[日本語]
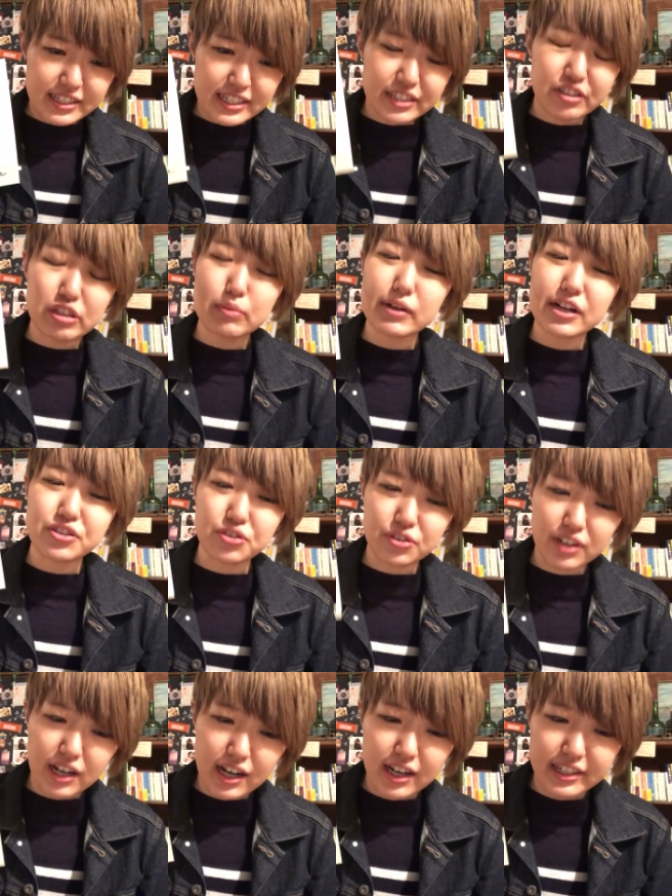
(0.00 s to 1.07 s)

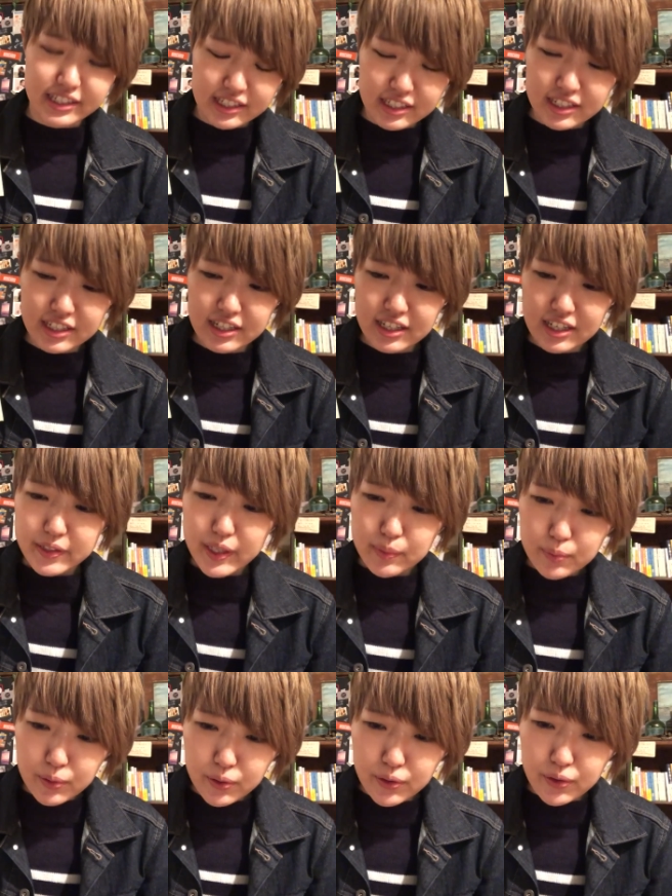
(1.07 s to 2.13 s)
シングルバージョンがいいで
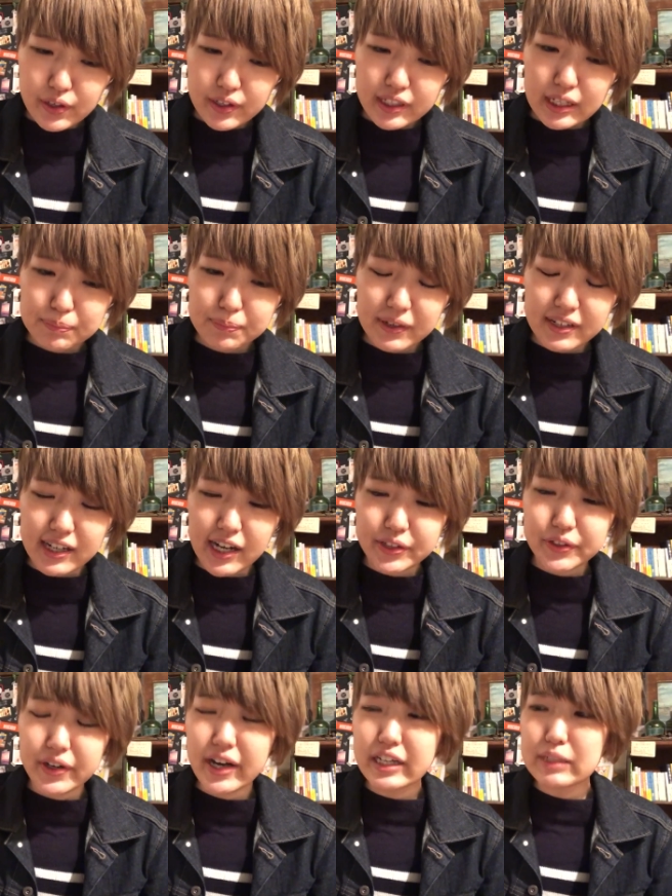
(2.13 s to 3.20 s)
もやっぱりあ
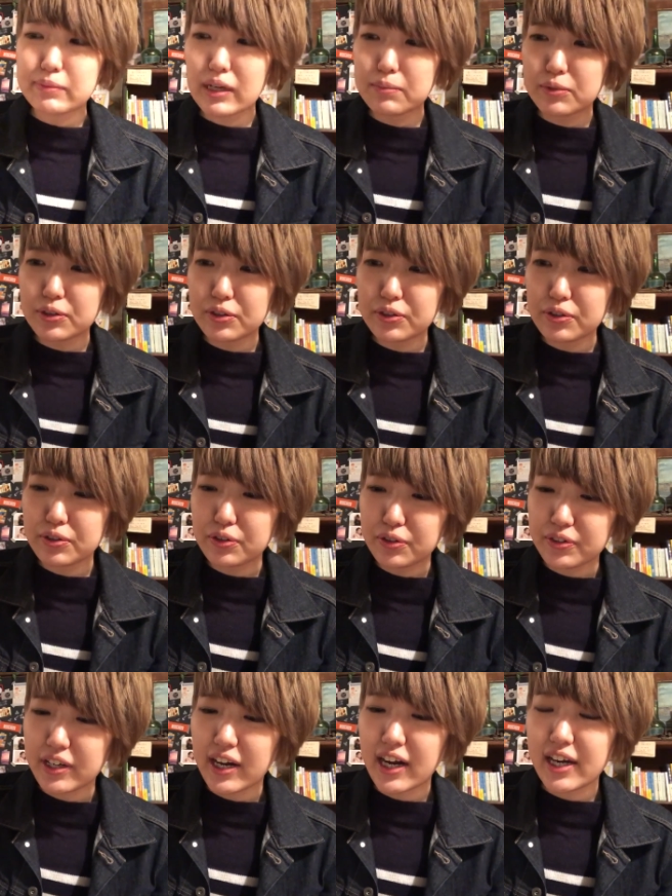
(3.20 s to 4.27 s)
のアルバム
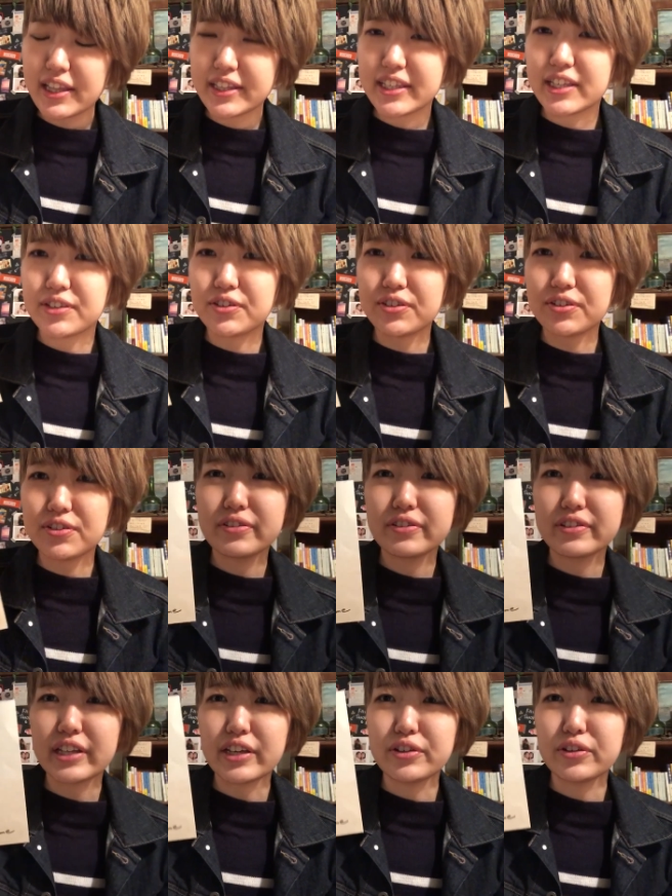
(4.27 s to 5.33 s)
の流れで聴
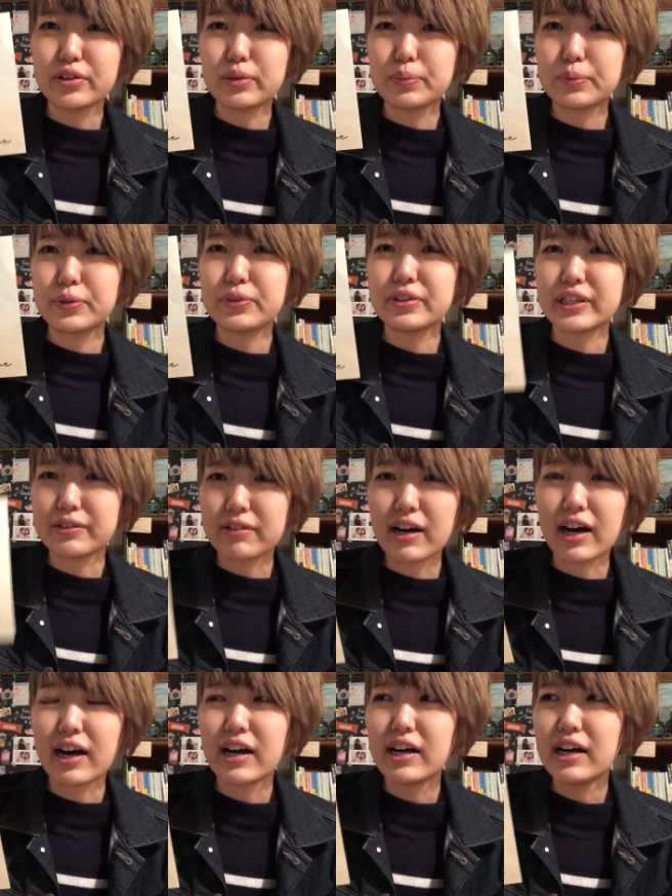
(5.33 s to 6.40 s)
くっていう分に
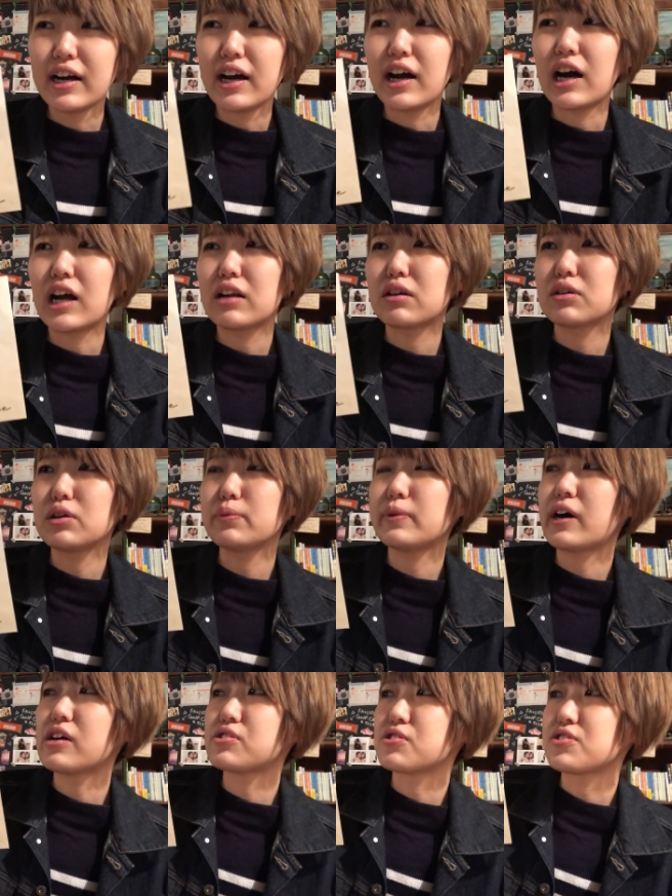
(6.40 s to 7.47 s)
は
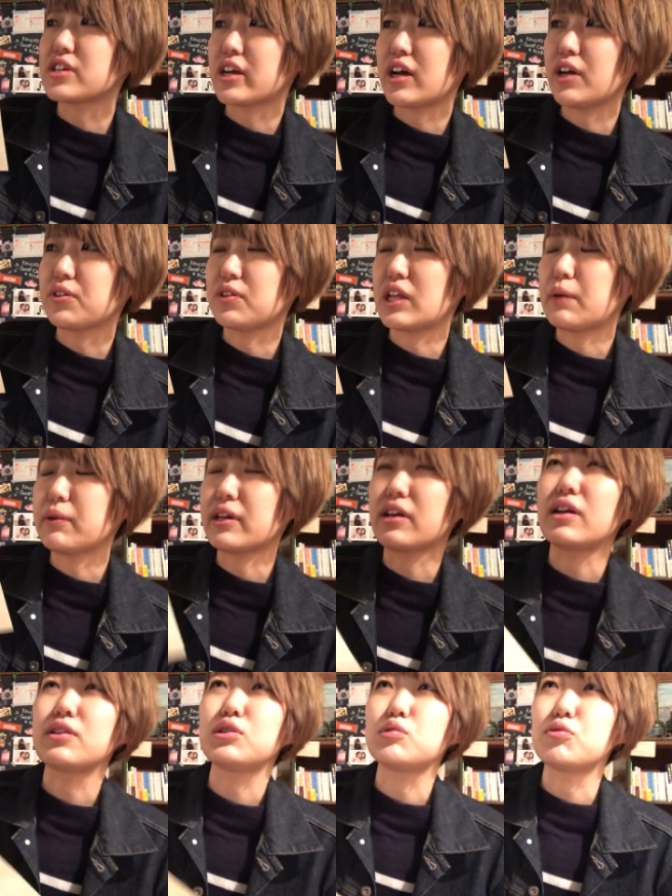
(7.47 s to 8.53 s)
アラムバージョンじゃないとダメだ
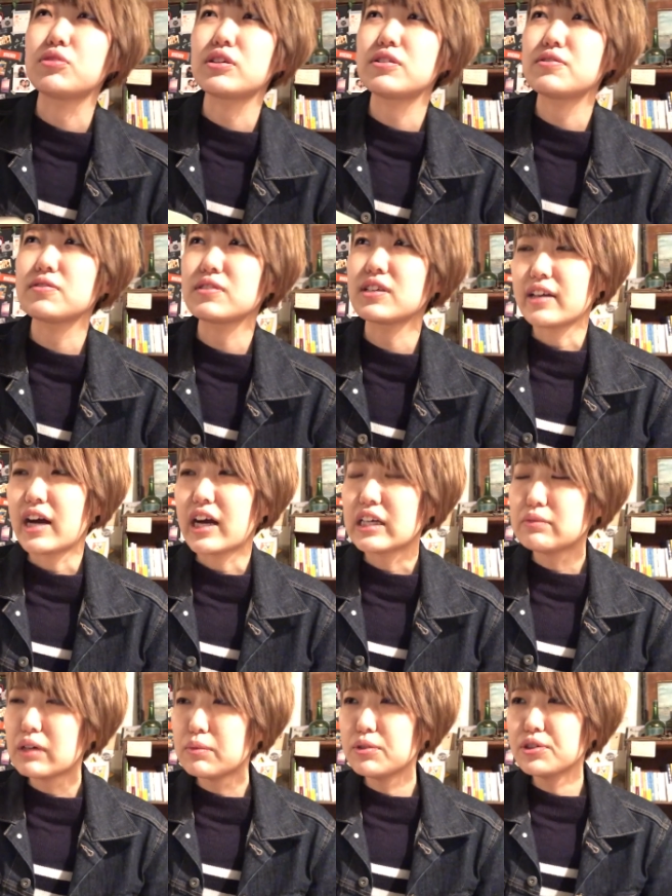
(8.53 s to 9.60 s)
なって思ったんですよね。
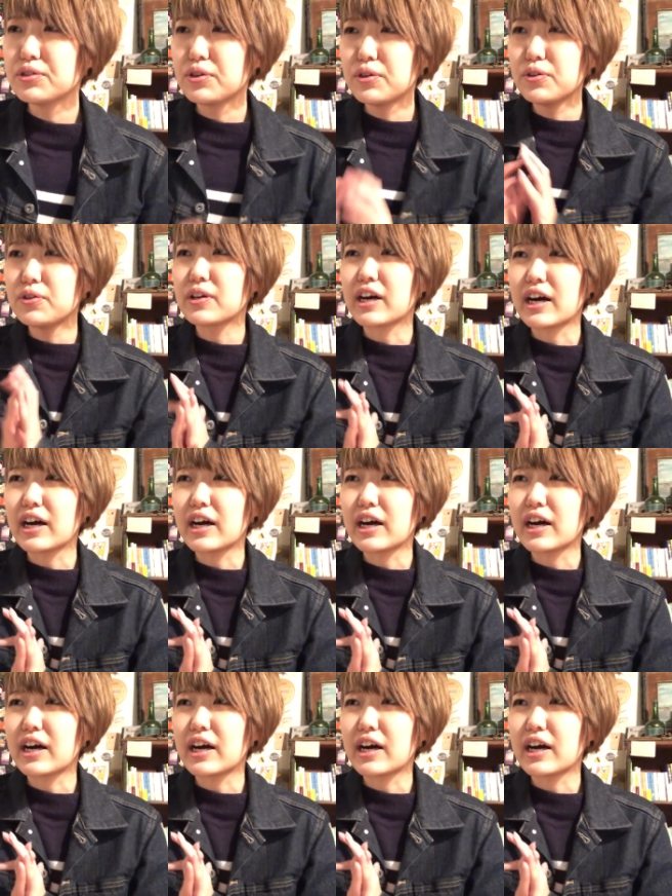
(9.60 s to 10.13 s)
アルバムの方